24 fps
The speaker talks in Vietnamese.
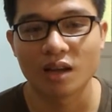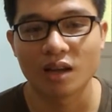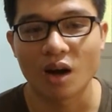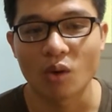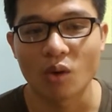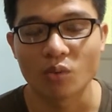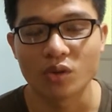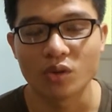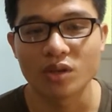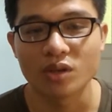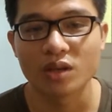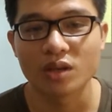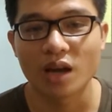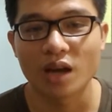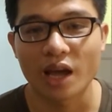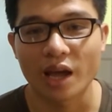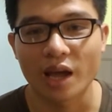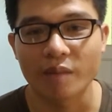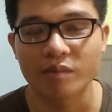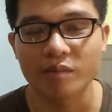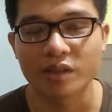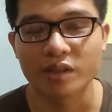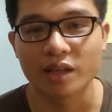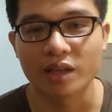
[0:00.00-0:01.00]
hầu như là
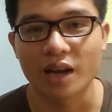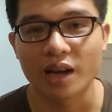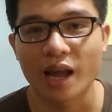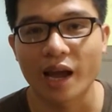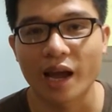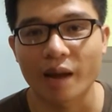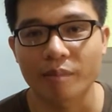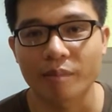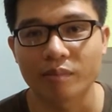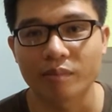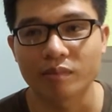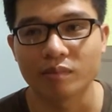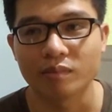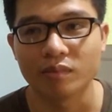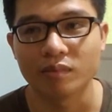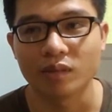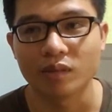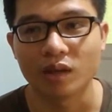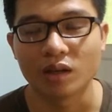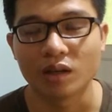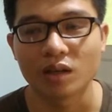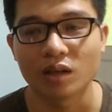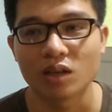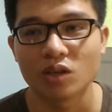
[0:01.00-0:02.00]
em chỉ làm
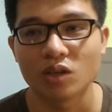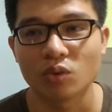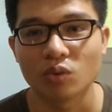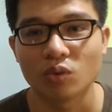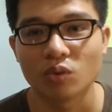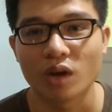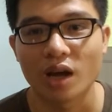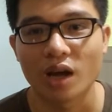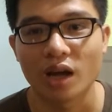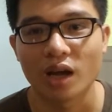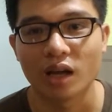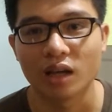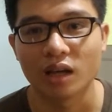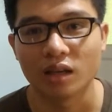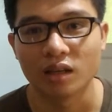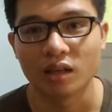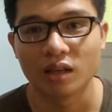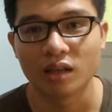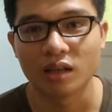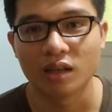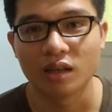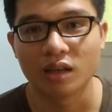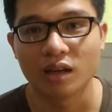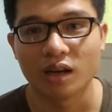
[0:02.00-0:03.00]
những cái chủ đề
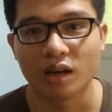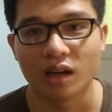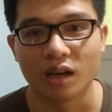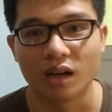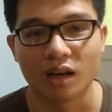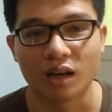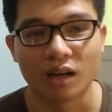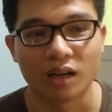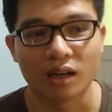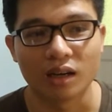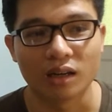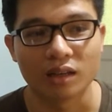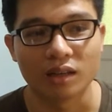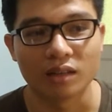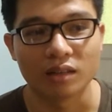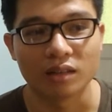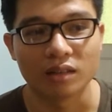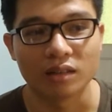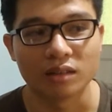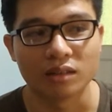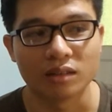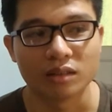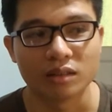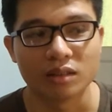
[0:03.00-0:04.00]

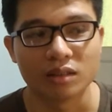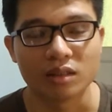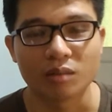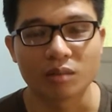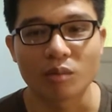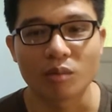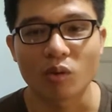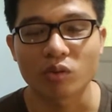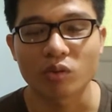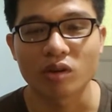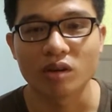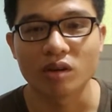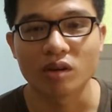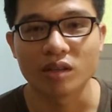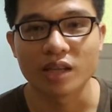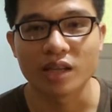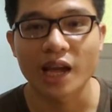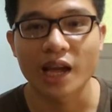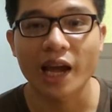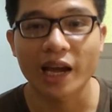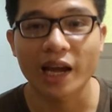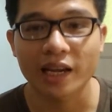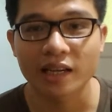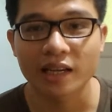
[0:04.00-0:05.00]
uh, được một thời
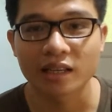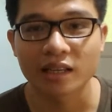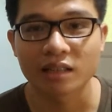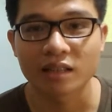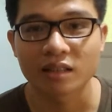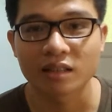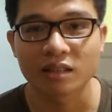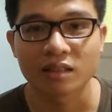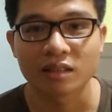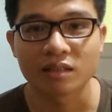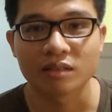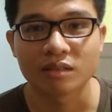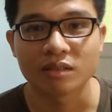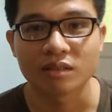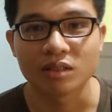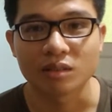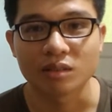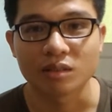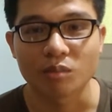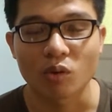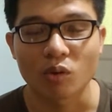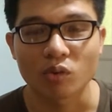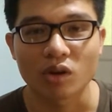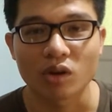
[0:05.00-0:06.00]
gian
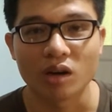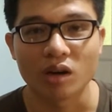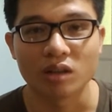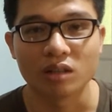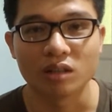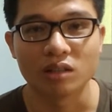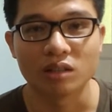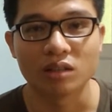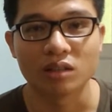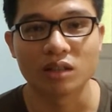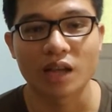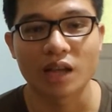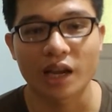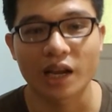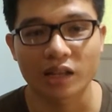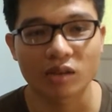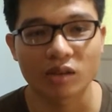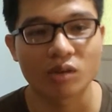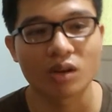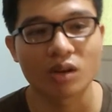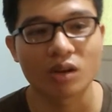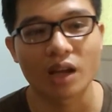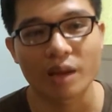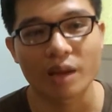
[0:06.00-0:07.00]
được một thời gian
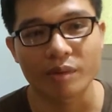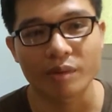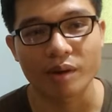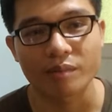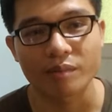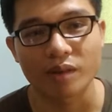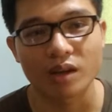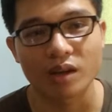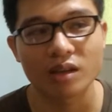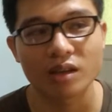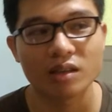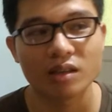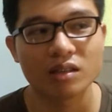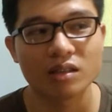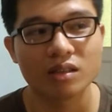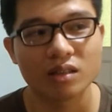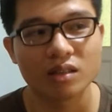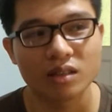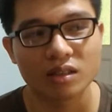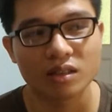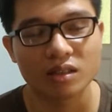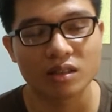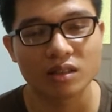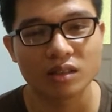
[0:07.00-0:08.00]
thôi là em cảm
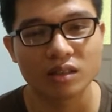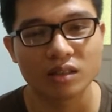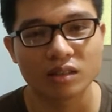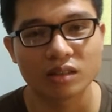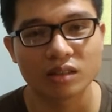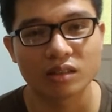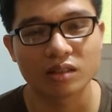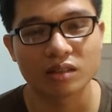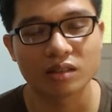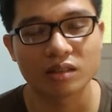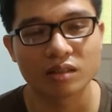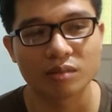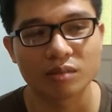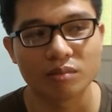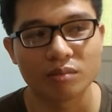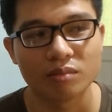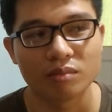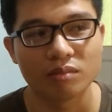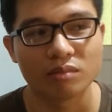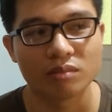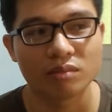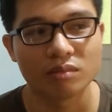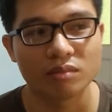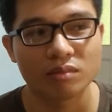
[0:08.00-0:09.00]
thấy
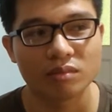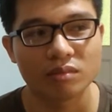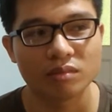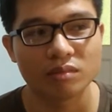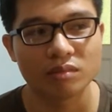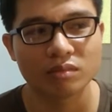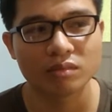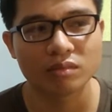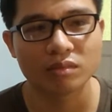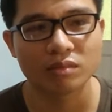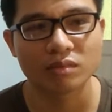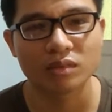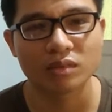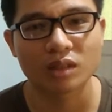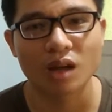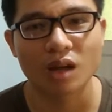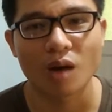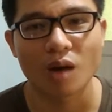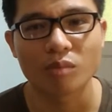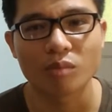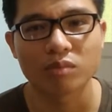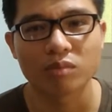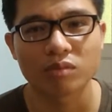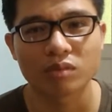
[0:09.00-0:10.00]
uh,
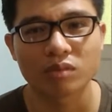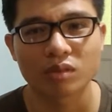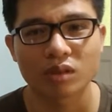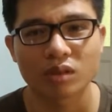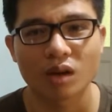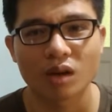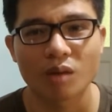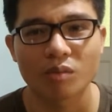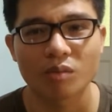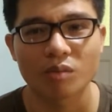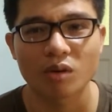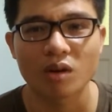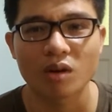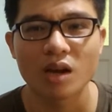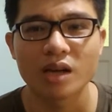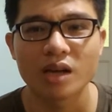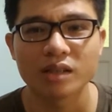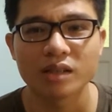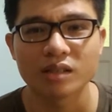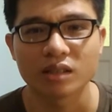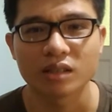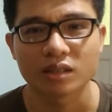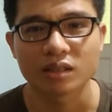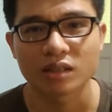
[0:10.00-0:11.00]
không không có
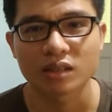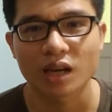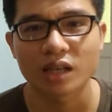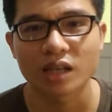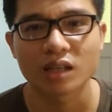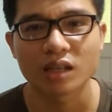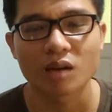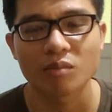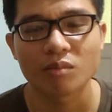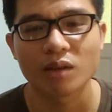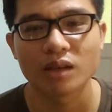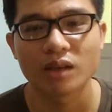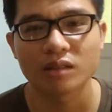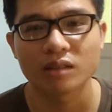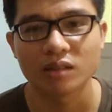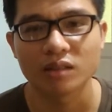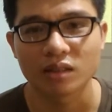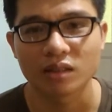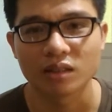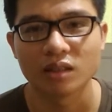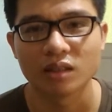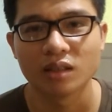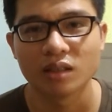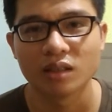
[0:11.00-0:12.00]
lên được tên không lên
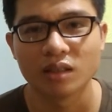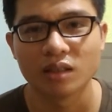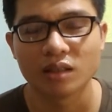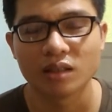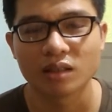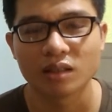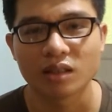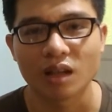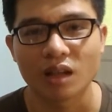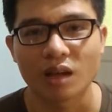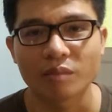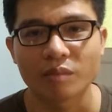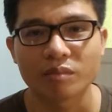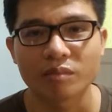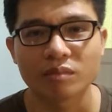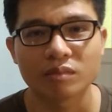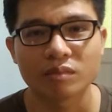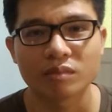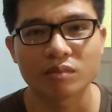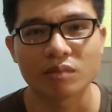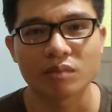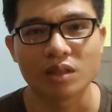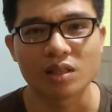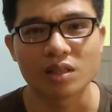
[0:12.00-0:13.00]
được
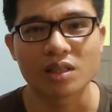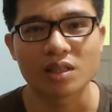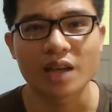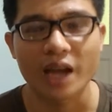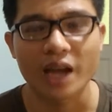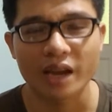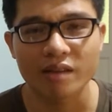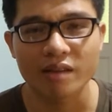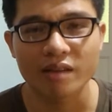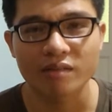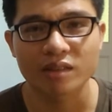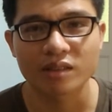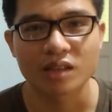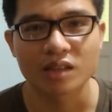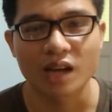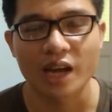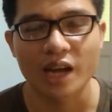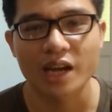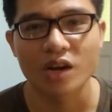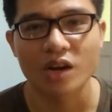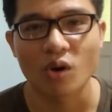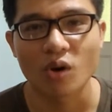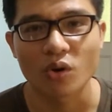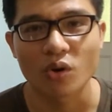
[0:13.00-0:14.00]
em bị chán và thường
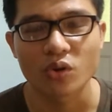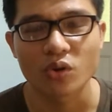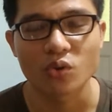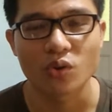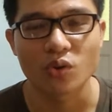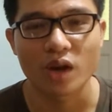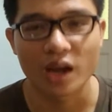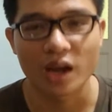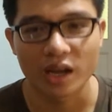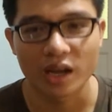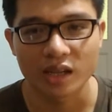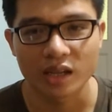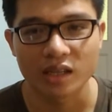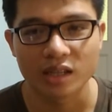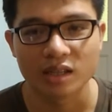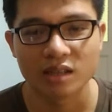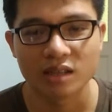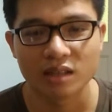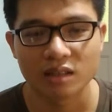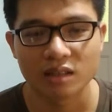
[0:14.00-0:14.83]
thay đổi chủ đề